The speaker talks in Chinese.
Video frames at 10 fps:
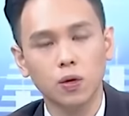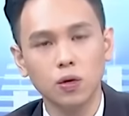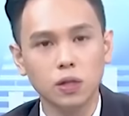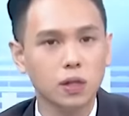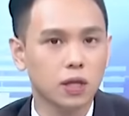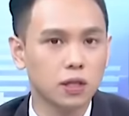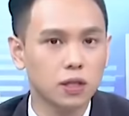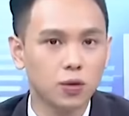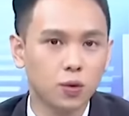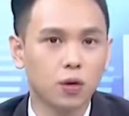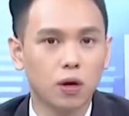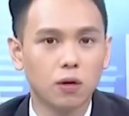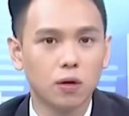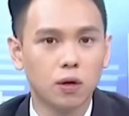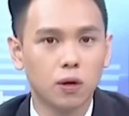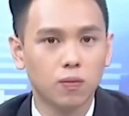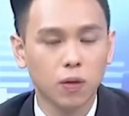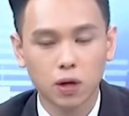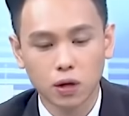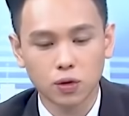因为市场信心度够，
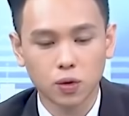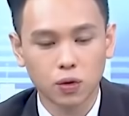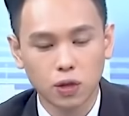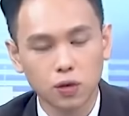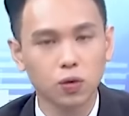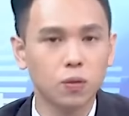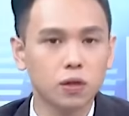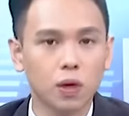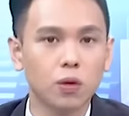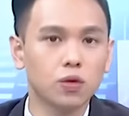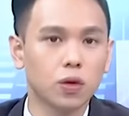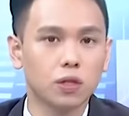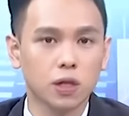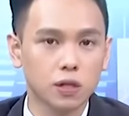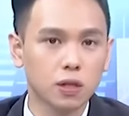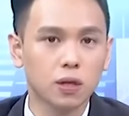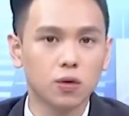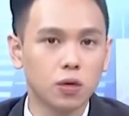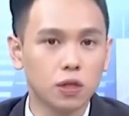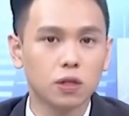那可能说技术面稍微转强，站上
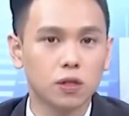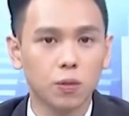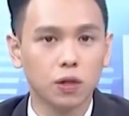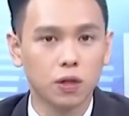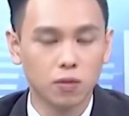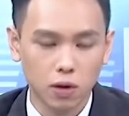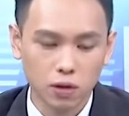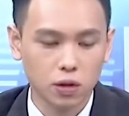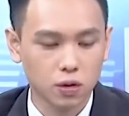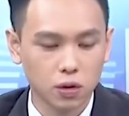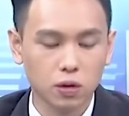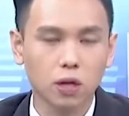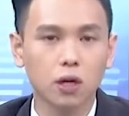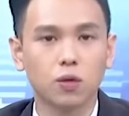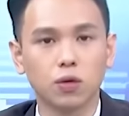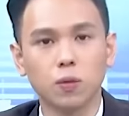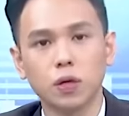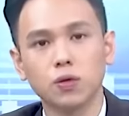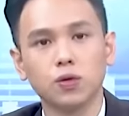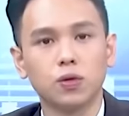月线什么的，那只个股就
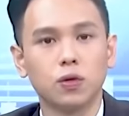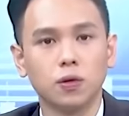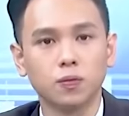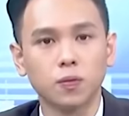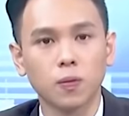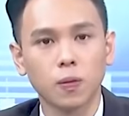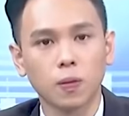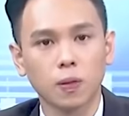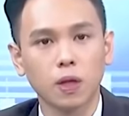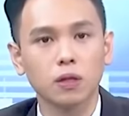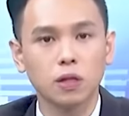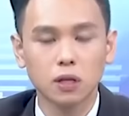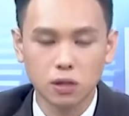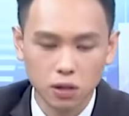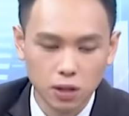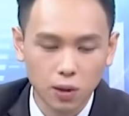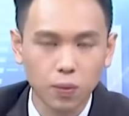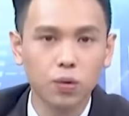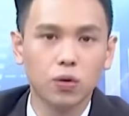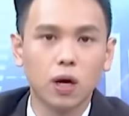喷出去了。但是在之下
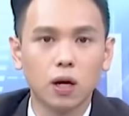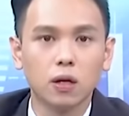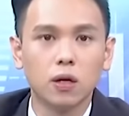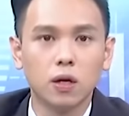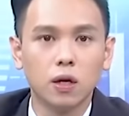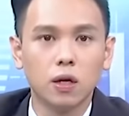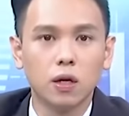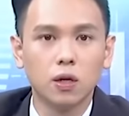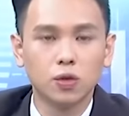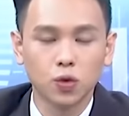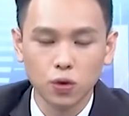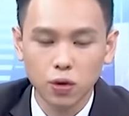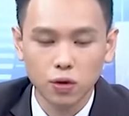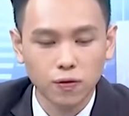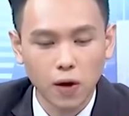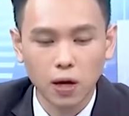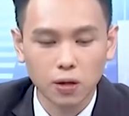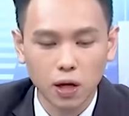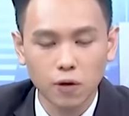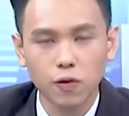不一样，所有的法
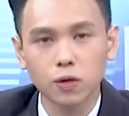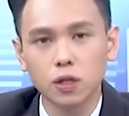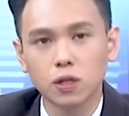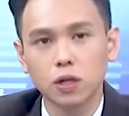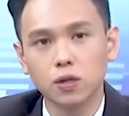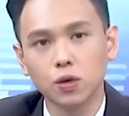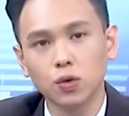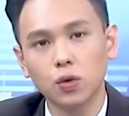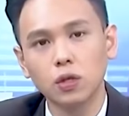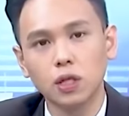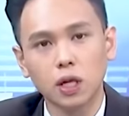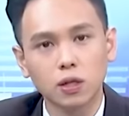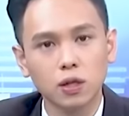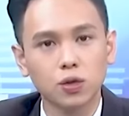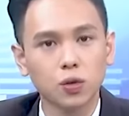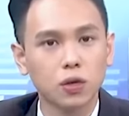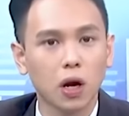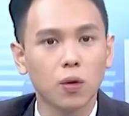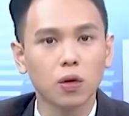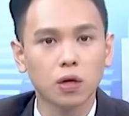人他风险承受度会降低，所以
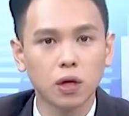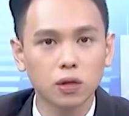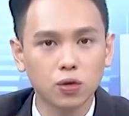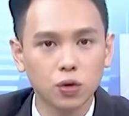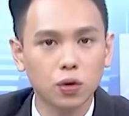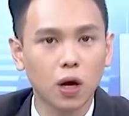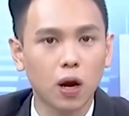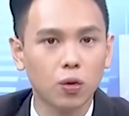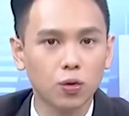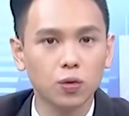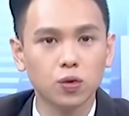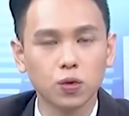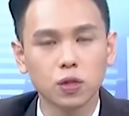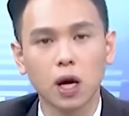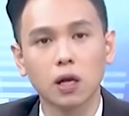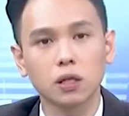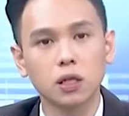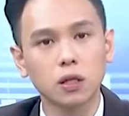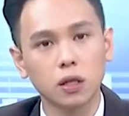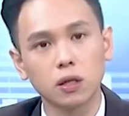他会更去考虑说长
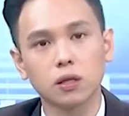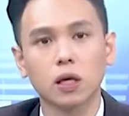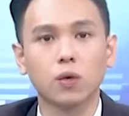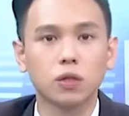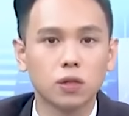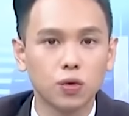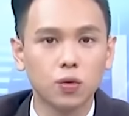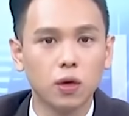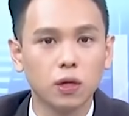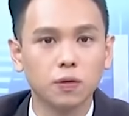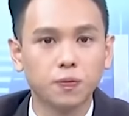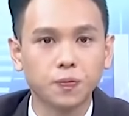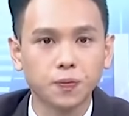线的一个展望是如何。